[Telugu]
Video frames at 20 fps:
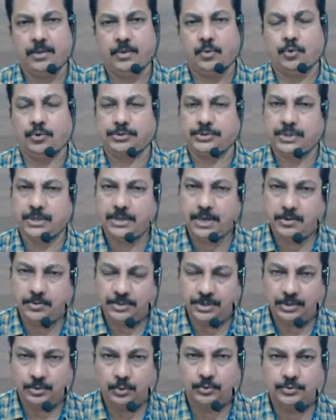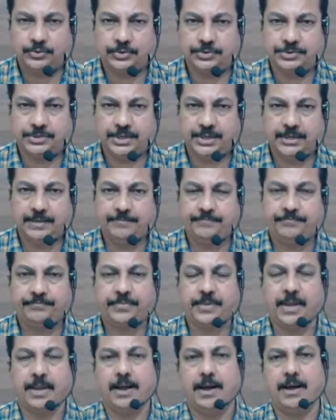కొత్తగా కొన్ని రూల్స్ వచ్చాయి
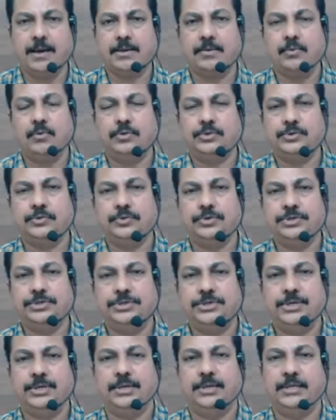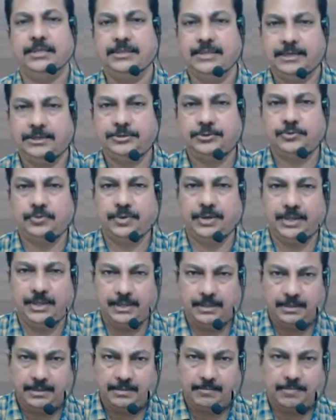ఆ రూల్స్ గురించి తెలుసుకొని
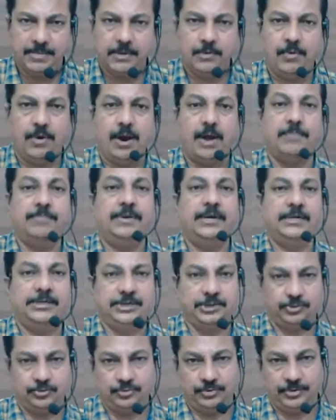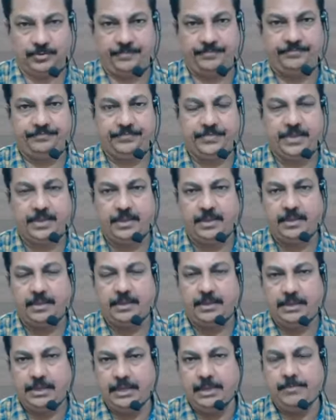మనం అప్డేట్ చేసుకుందాం
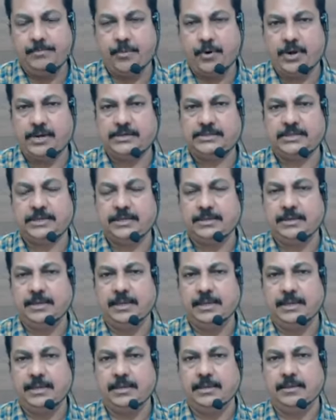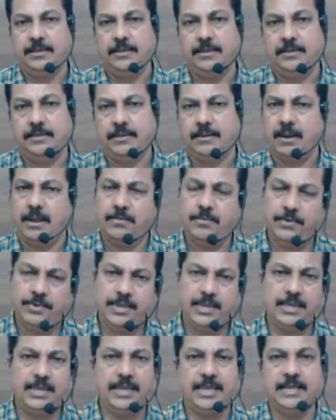ఈ పాయింట్స్ అన్నీ
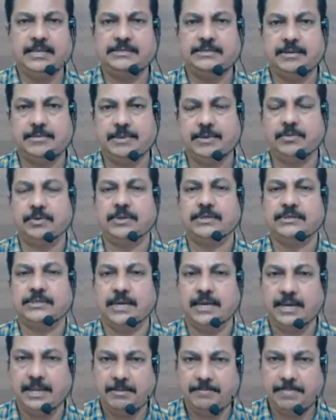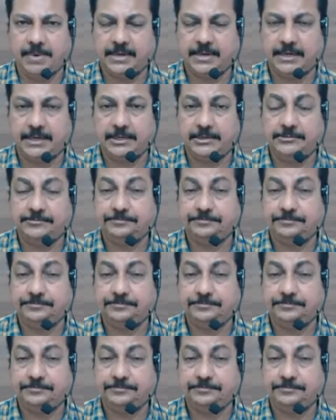రాబోయే ఏ ఎగ్జామ్ అని కూడా చాలా ఇంపార్టెంట్